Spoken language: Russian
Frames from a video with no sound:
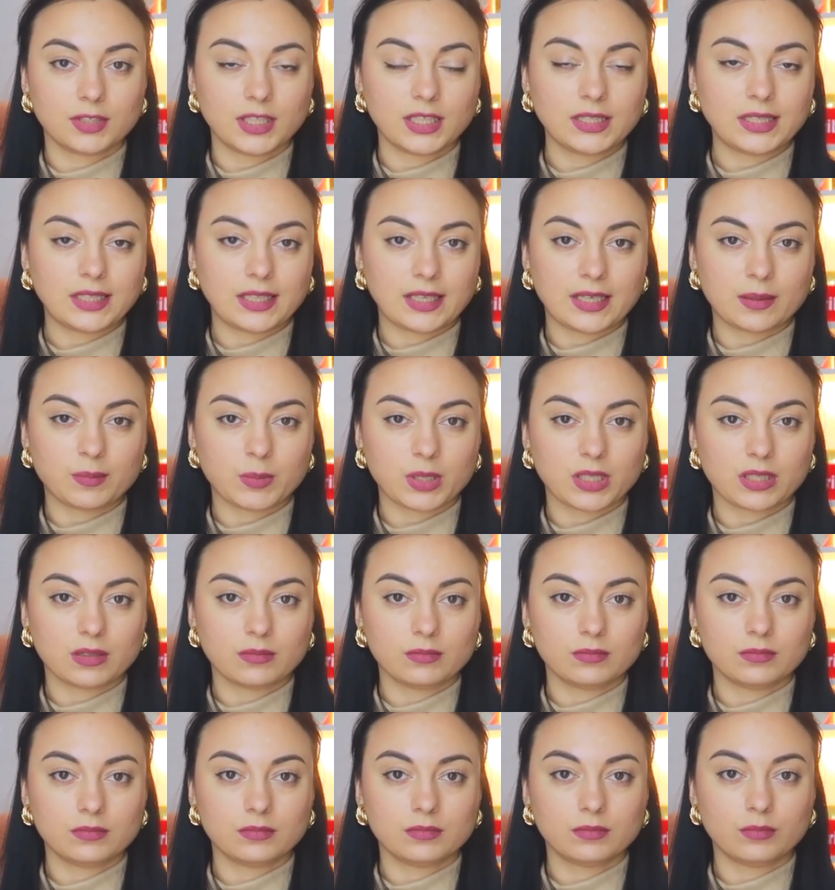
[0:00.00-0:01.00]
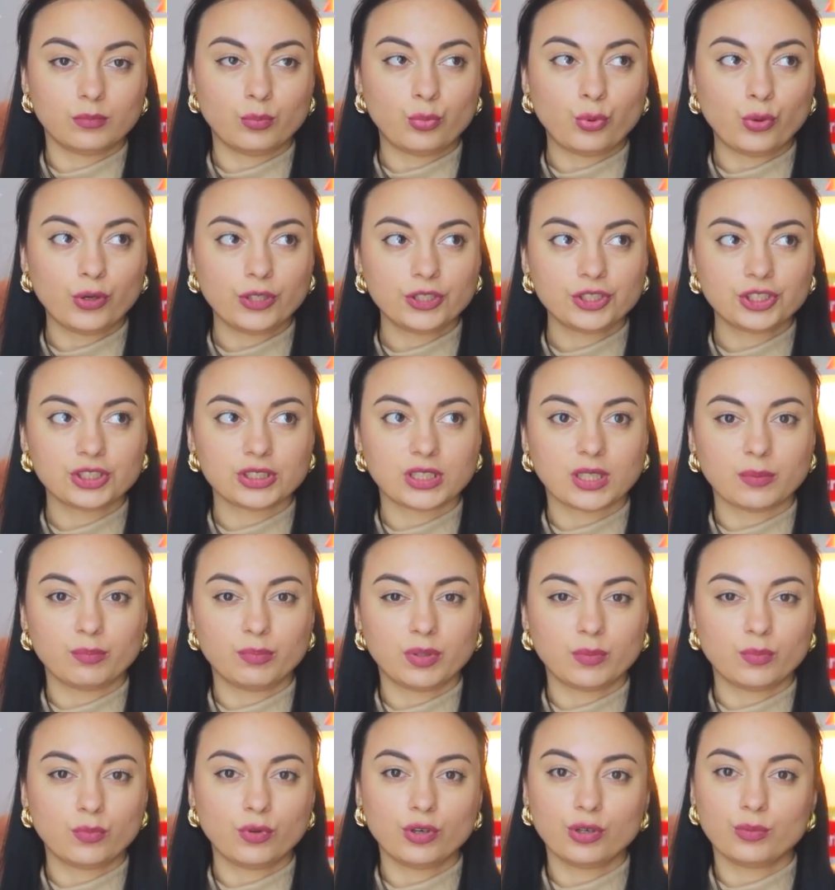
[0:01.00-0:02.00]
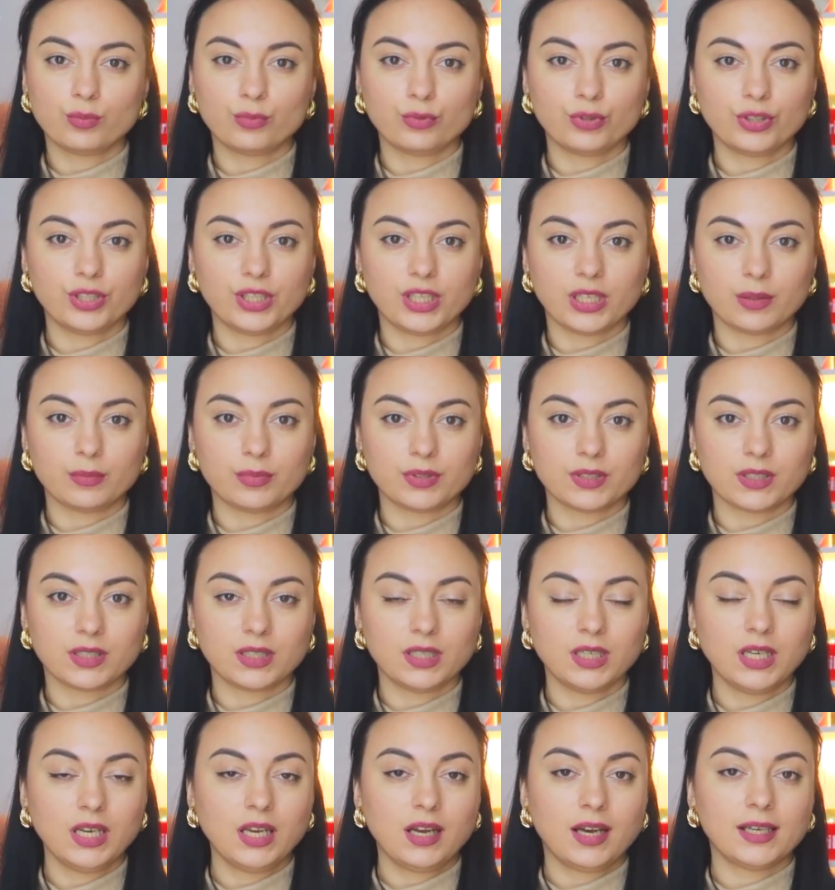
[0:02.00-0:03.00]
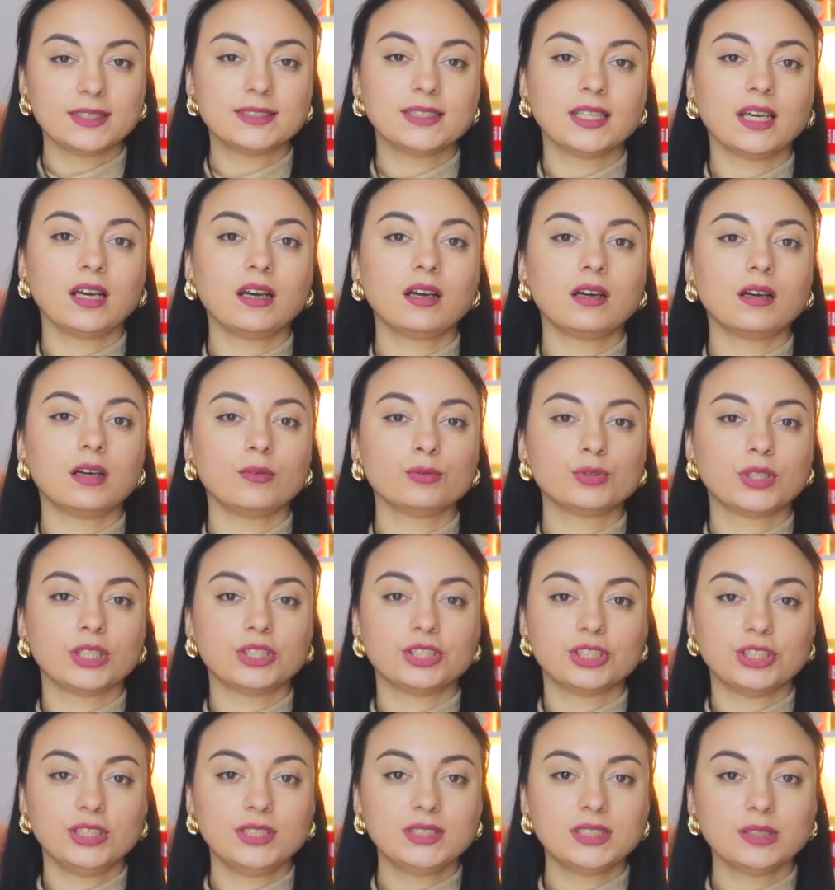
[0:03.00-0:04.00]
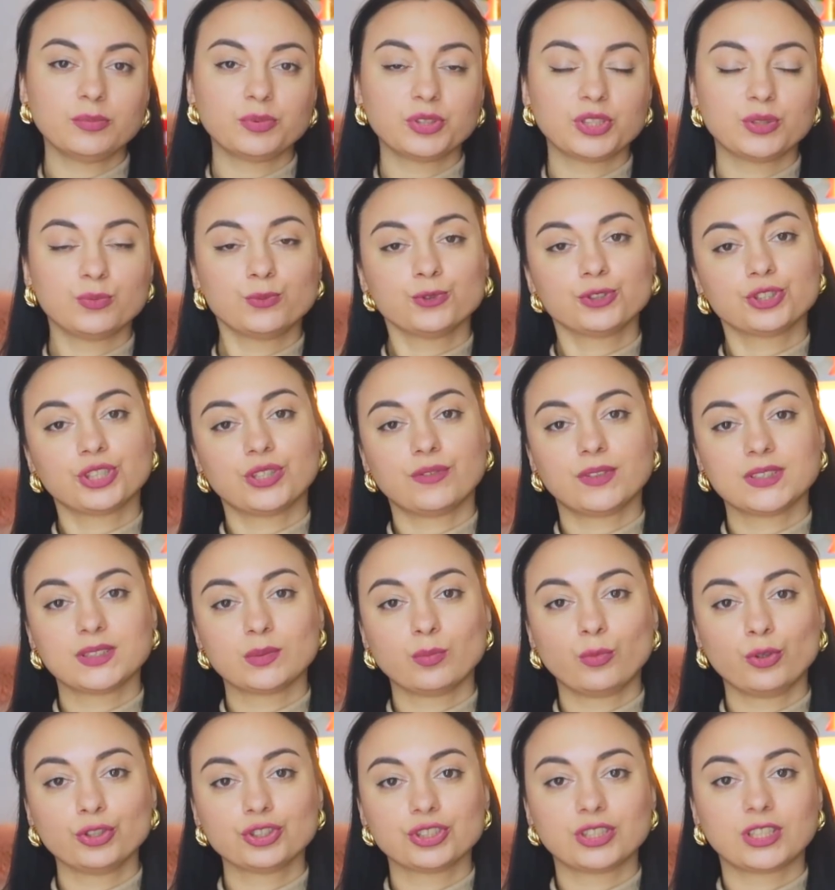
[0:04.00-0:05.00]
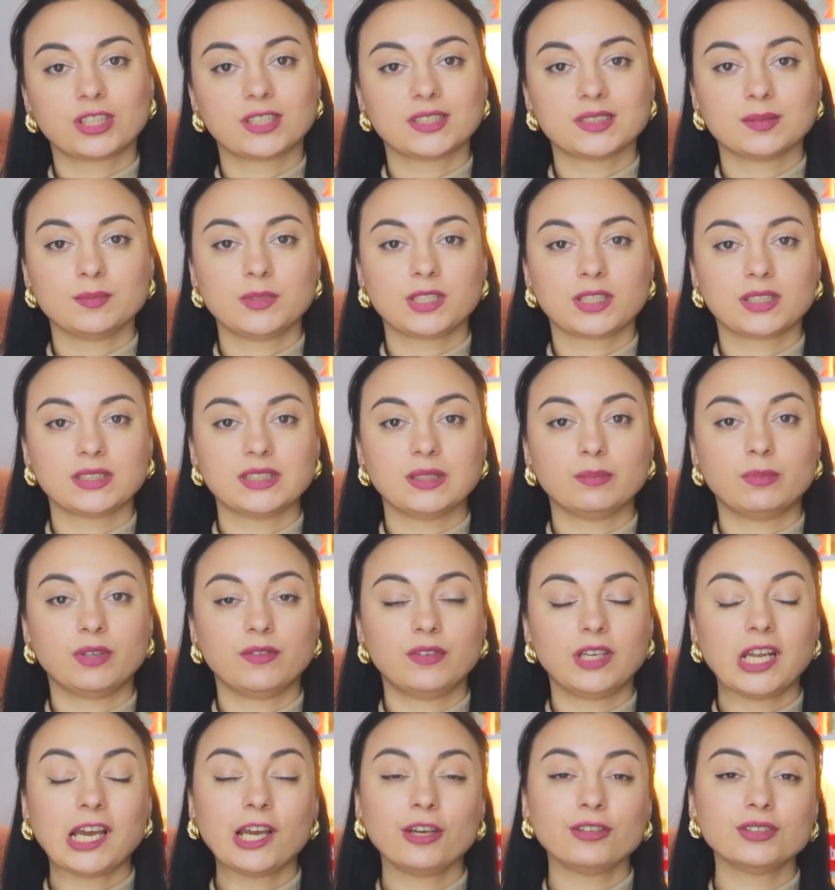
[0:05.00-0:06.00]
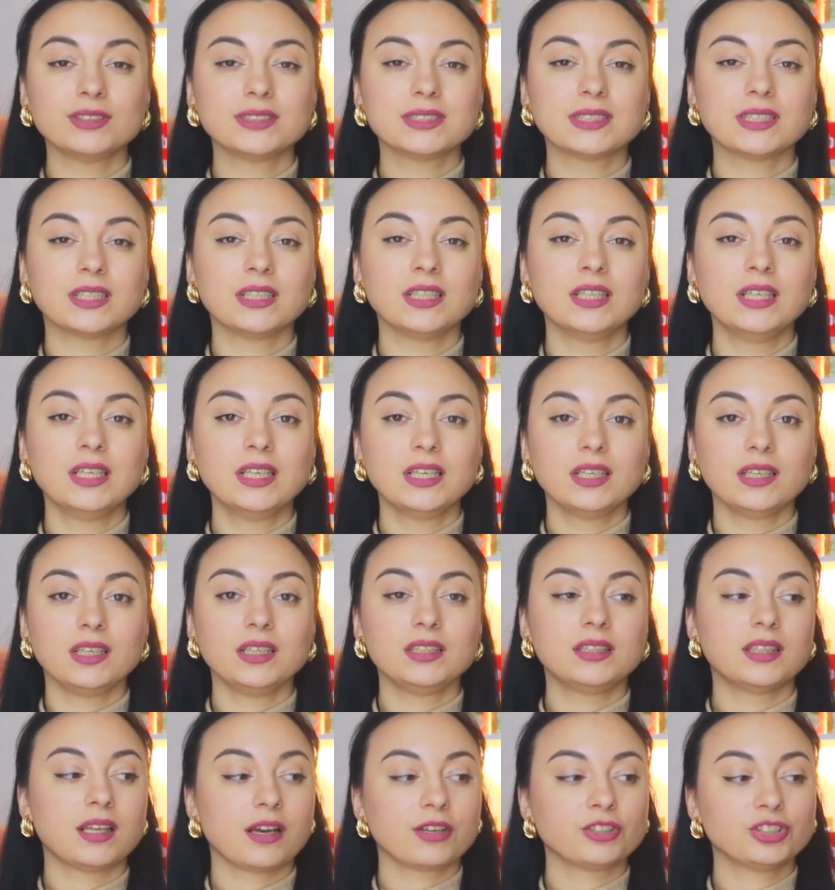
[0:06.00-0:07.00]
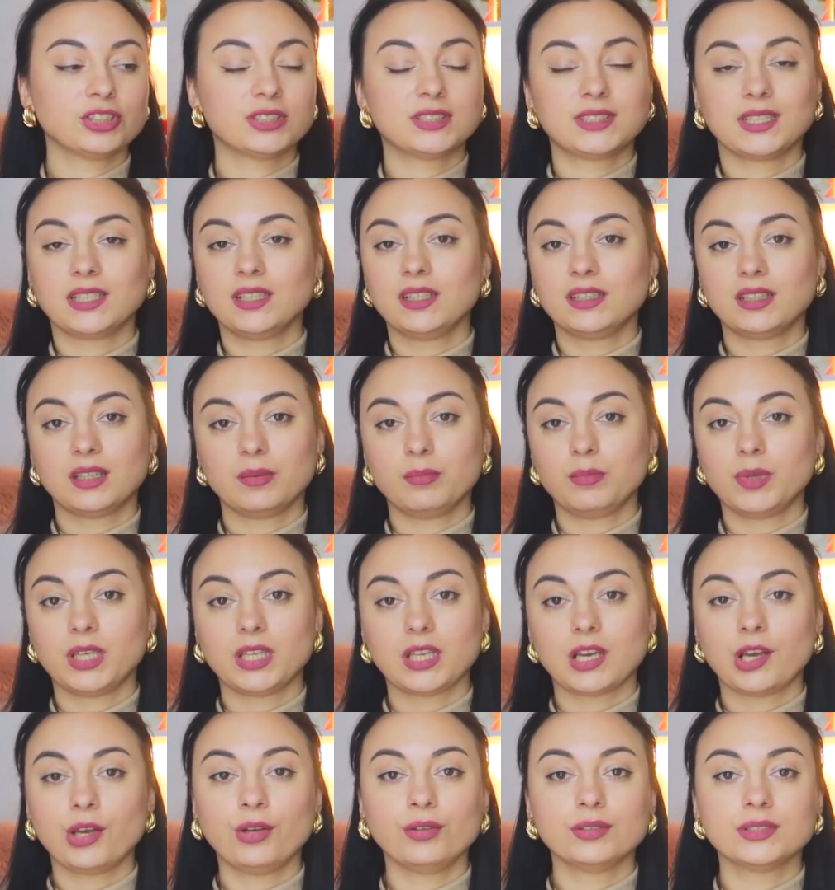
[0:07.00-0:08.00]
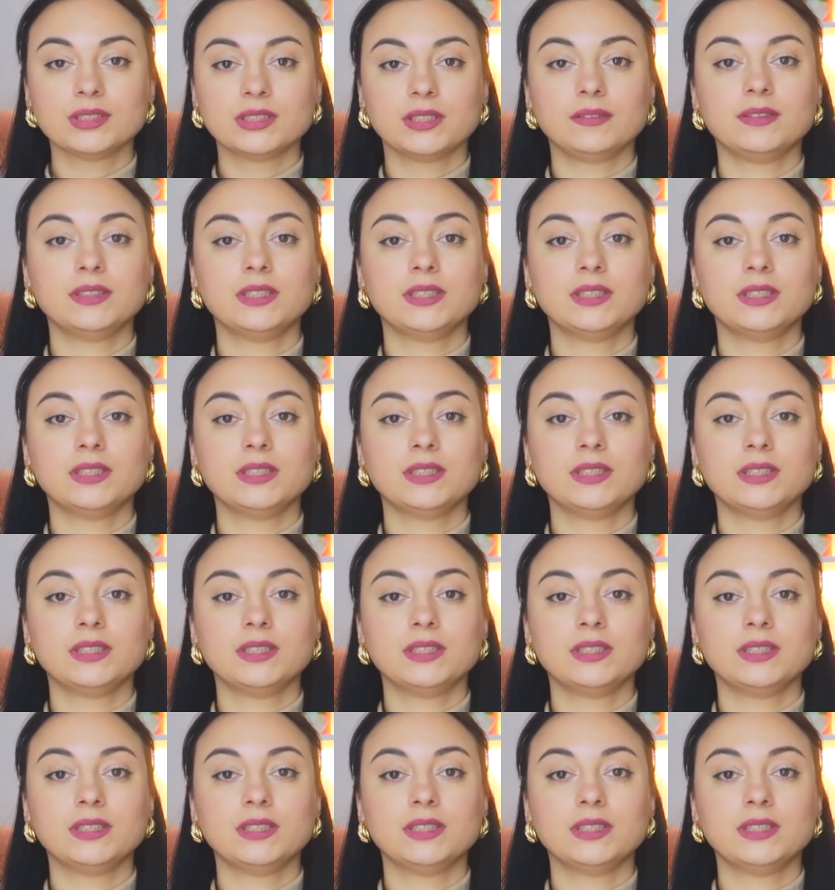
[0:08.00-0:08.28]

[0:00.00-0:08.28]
Это М. -ка. Больше там, по-моему, и не было. Хотя уточните, потому что, возможно, размеры добавляются, и также цены там меняются.